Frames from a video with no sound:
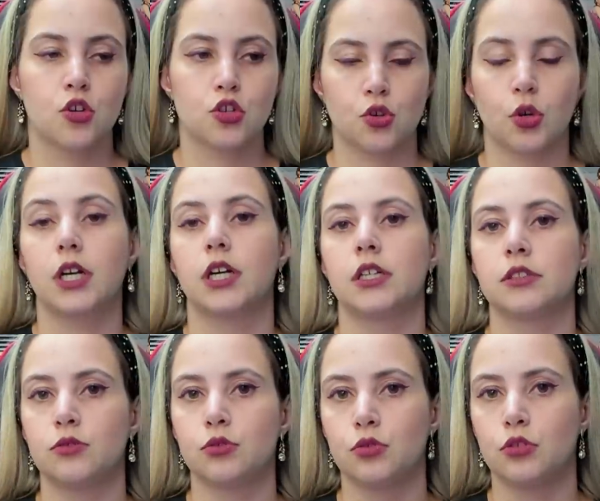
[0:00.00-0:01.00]

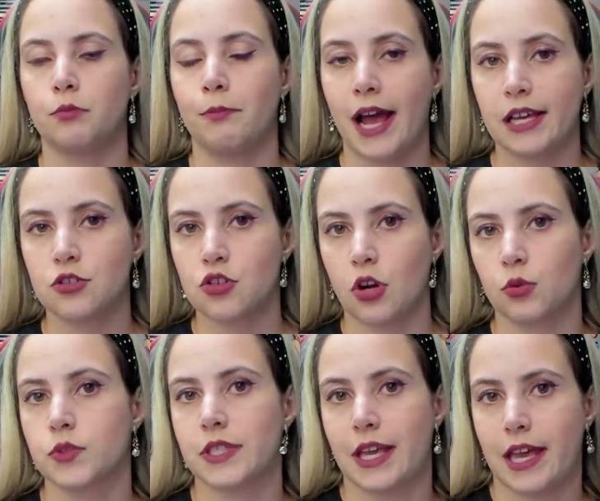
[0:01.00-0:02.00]
jogando mais
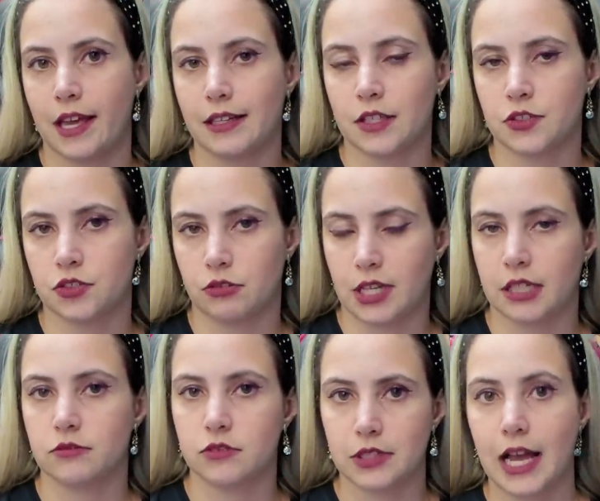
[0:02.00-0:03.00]
jogos
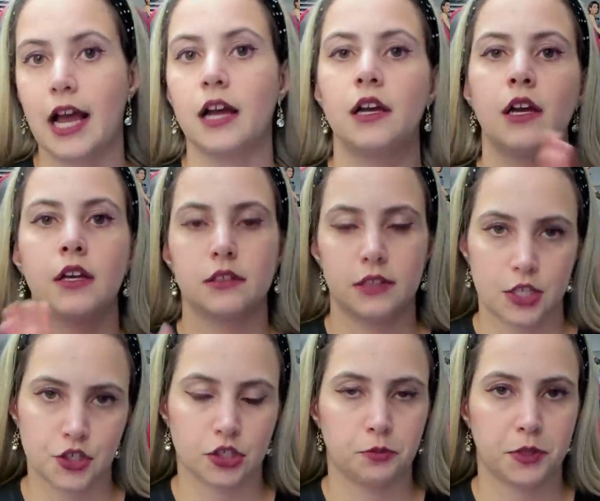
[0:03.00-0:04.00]
relacionados lá
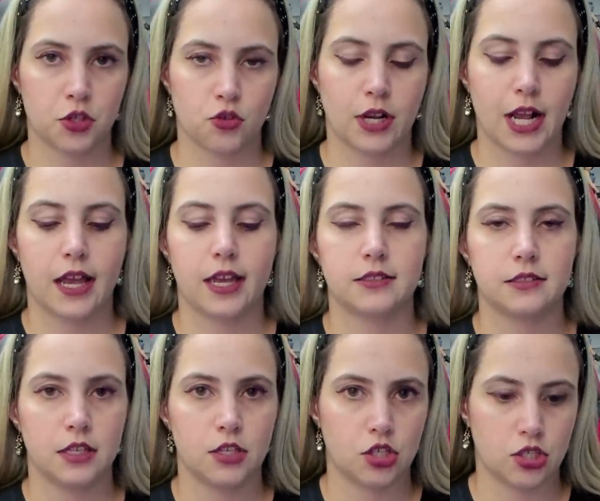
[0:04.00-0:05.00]
deixando para jogar
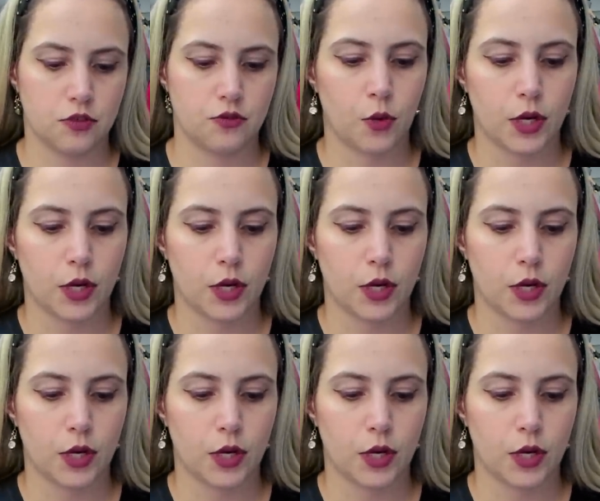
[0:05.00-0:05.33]
Resident Evil